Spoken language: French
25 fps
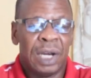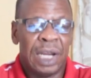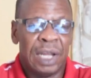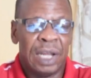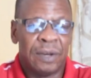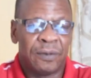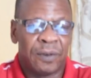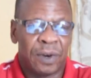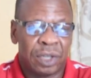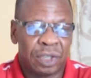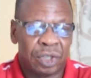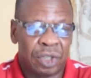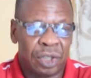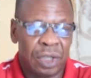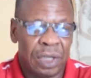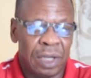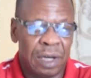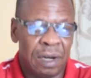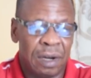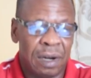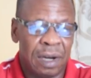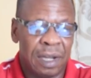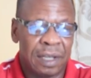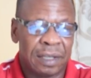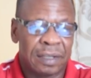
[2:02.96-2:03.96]

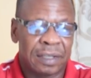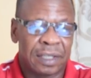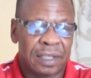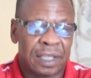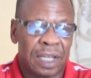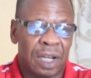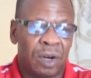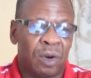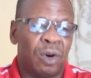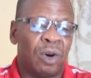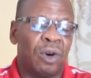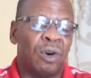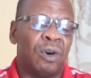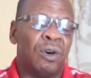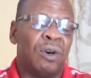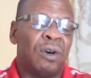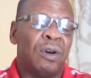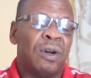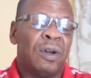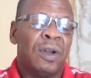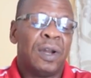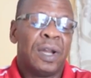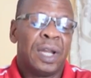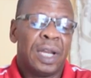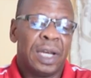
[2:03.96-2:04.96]
l'évangile selon
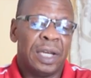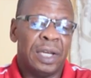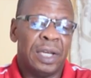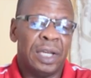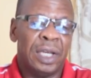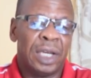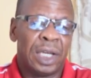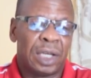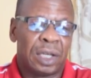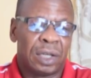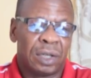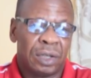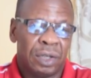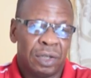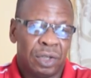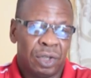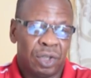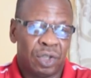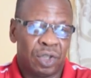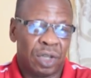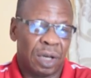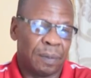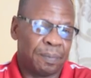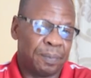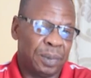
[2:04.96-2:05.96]
Luc
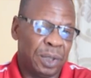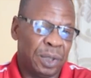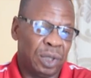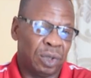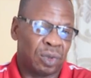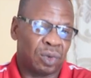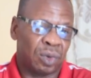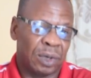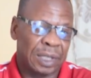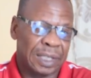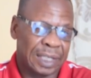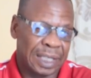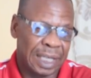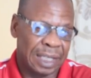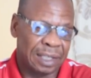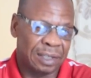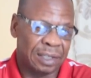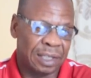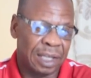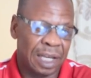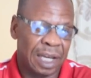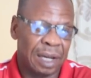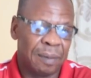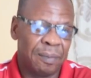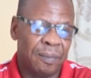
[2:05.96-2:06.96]
chapitre
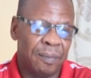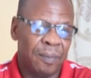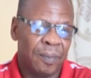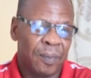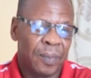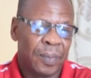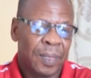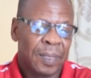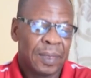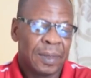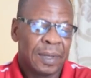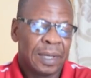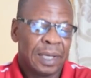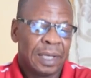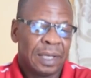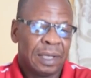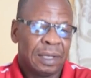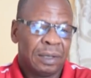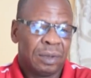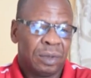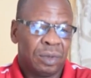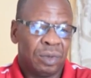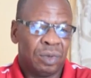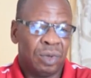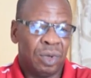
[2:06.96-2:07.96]
7e
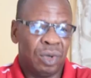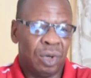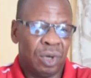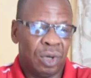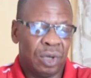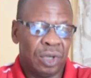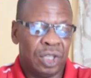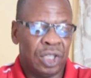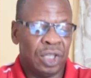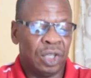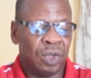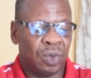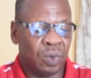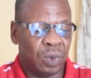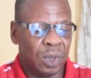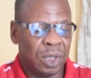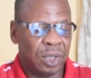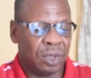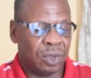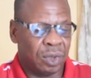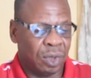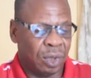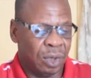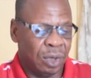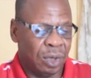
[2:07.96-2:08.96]
de
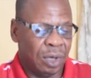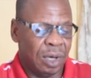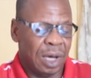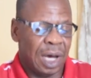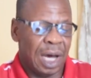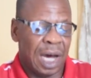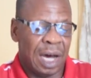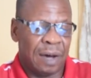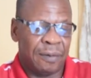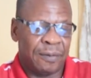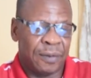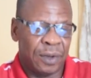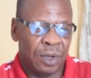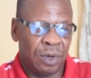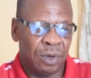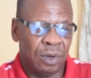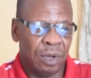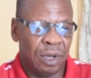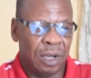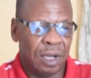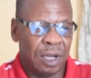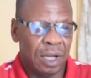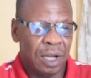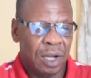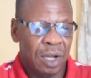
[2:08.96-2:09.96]
18 à
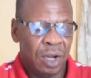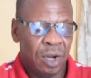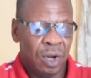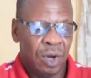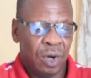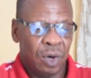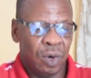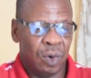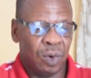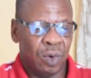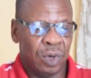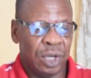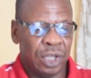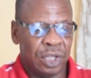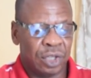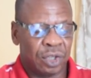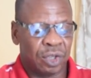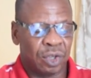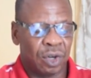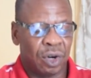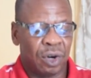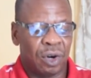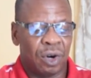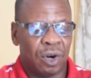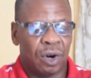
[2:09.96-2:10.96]
22. Nous
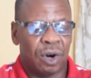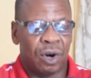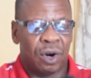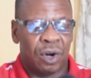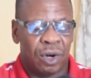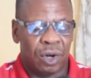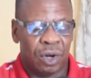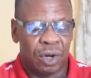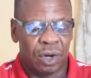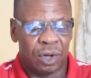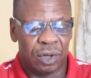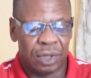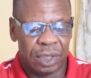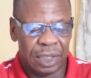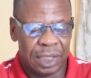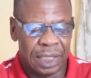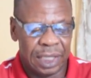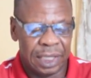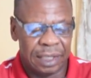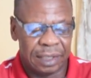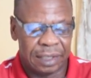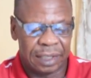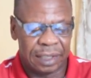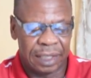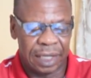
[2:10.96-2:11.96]
lisons au nom
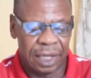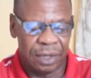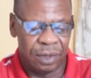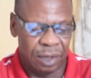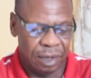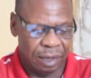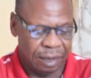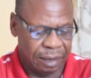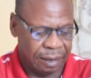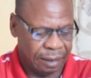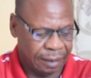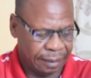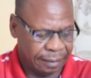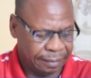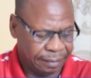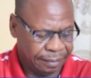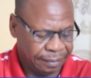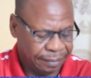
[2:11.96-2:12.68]
du Seigneur.